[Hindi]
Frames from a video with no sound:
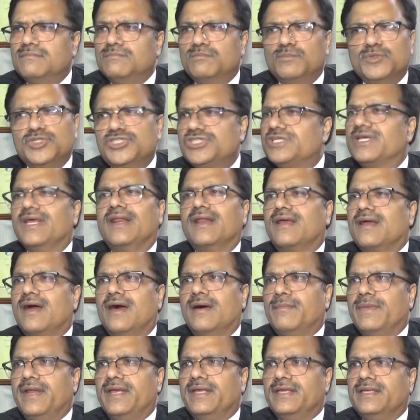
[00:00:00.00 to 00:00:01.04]
मुश्किल
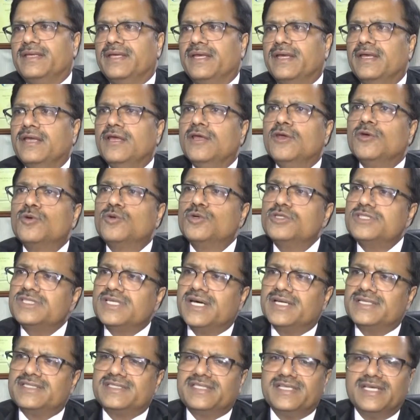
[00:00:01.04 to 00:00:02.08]
काम नहीं है कुछ
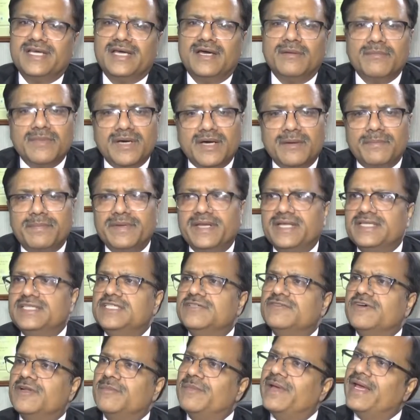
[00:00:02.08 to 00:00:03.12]
खर्चे हम अपने
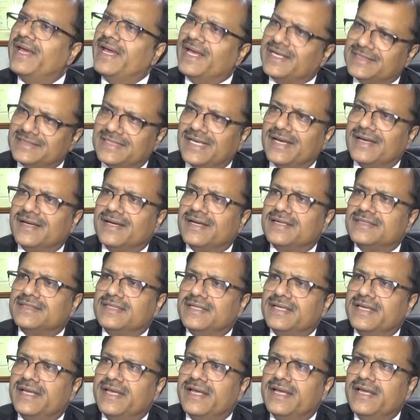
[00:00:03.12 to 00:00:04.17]
जीवन में ऐसा
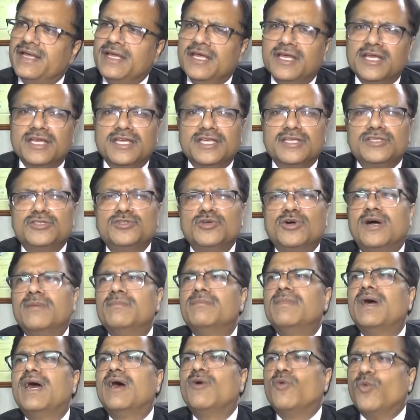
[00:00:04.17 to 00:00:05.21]
करते हैं कि जो हम
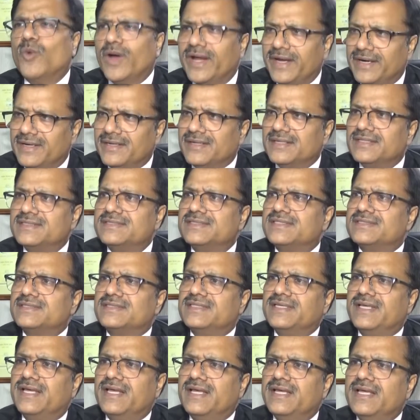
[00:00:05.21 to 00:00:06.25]
अवॉइड कर
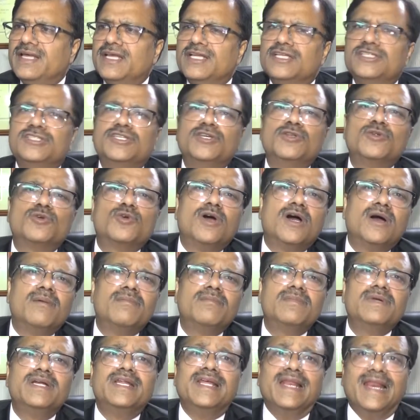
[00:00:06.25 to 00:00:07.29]
सकते हैं जिनको
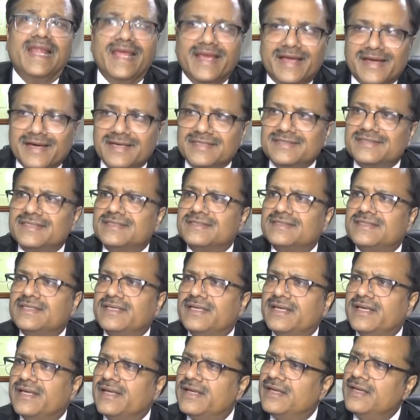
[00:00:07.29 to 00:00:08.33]
हम डिले कर सकते
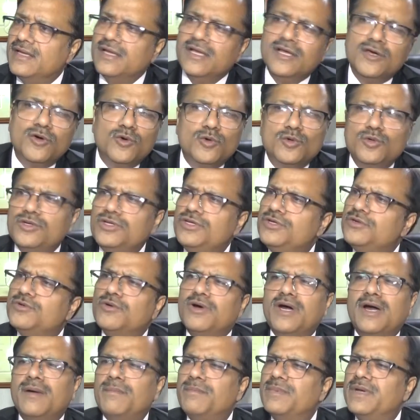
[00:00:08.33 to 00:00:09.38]
हैं उन्हीं को
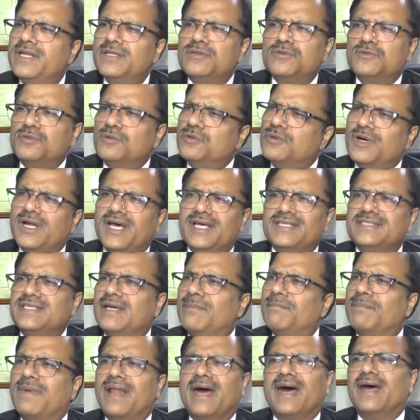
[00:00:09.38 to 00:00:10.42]
आपने थोड़ा सा
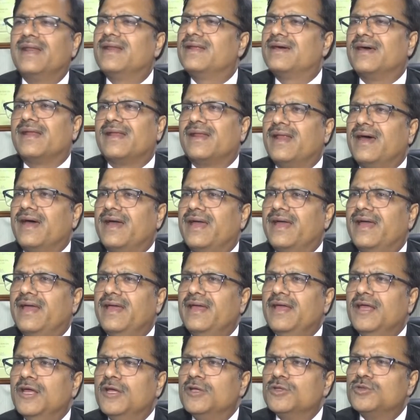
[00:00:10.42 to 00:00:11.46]
प्लान करना है
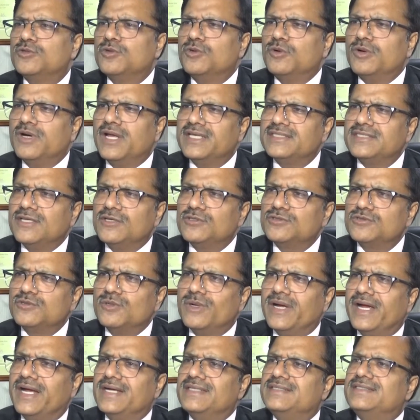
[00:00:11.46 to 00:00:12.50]
थोड़ा सा
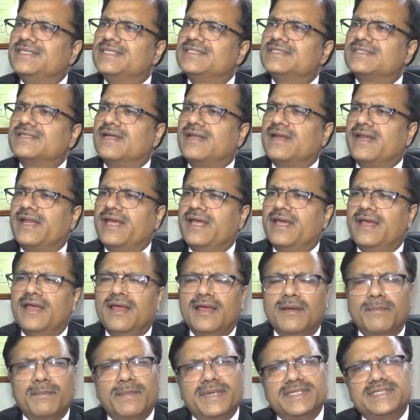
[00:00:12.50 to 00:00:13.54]
उसको एडजस्ट करना है
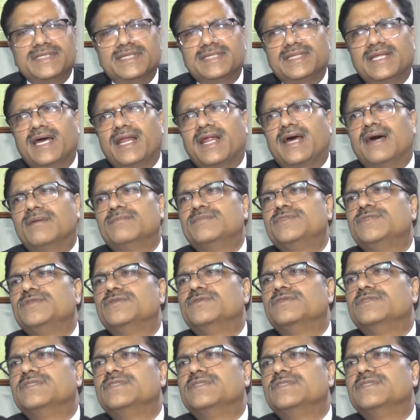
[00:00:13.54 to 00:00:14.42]
बचत आराम से हो